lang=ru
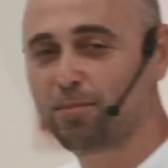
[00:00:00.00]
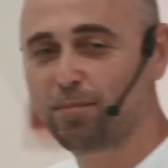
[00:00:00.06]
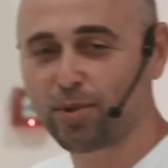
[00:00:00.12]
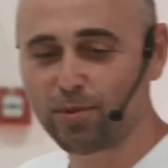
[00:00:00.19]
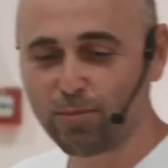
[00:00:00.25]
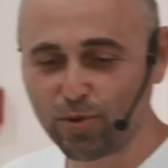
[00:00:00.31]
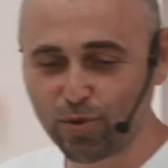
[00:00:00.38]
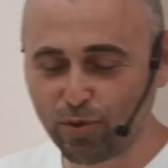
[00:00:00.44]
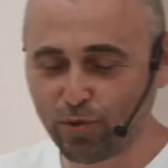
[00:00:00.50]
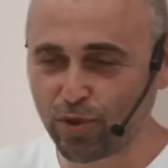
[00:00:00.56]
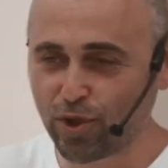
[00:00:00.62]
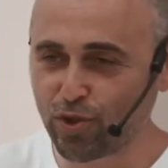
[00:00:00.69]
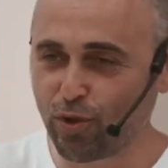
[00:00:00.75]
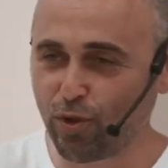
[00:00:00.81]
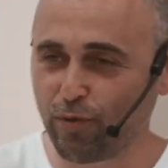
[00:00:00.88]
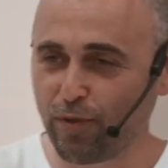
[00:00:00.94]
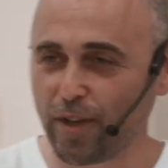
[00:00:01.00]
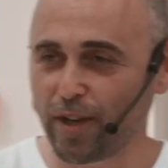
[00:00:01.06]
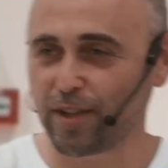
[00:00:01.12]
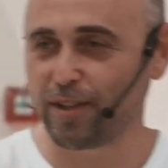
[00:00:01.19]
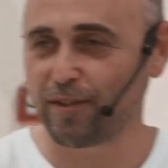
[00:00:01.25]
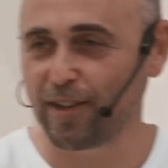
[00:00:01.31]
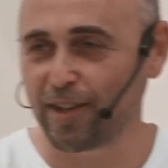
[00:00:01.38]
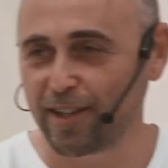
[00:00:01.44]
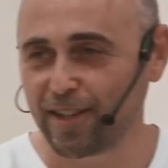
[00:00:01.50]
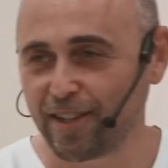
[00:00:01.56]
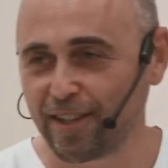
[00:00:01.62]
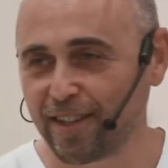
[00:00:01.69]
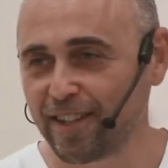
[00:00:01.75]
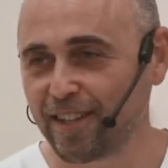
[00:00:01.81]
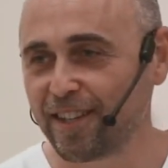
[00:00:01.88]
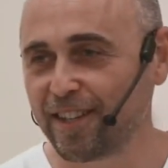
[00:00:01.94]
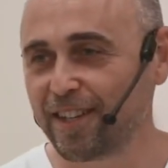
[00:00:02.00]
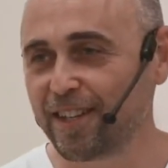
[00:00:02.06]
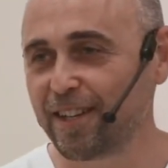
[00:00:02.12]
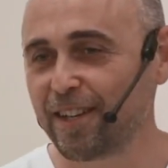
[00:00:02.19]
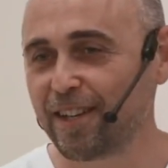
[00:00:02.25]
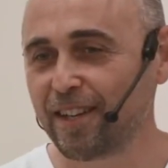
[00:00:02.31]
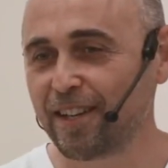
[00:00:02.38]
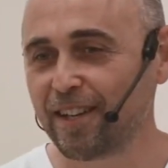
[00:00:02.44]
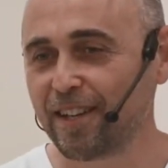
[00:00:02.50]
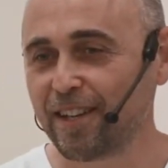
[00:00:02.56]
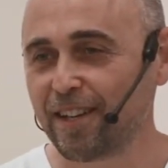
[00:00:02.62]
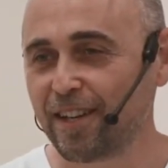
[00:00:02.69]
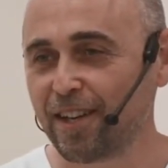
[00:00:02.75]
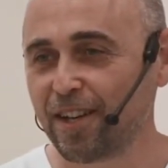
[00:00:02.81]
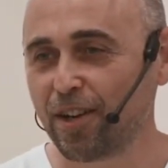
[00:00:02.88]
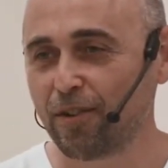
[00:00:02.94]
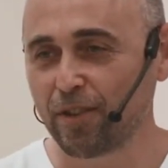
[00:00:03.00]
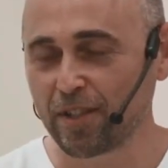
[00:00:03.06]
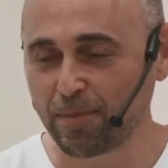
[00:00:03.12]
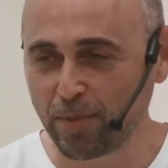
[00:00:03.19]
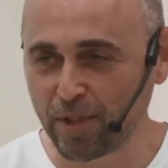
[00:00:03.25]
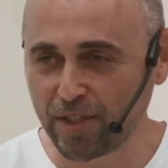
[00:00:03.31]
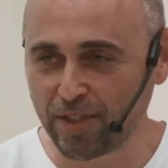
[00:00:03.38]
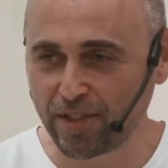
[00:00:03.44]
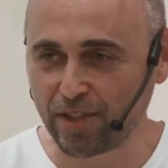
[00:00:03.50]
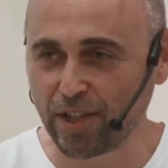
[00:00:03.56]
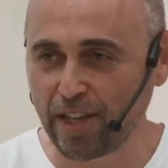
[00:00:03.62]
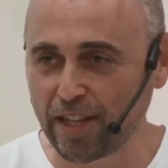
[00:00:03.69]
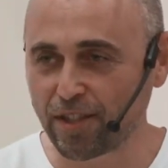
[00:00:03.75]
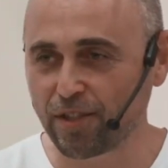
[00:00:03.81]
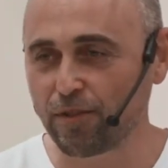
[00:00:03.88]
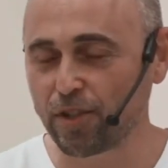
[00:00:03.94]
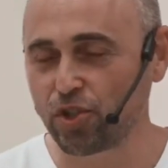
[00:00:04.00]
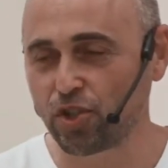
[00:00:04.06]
Потому что он нашел верного, 80-летнего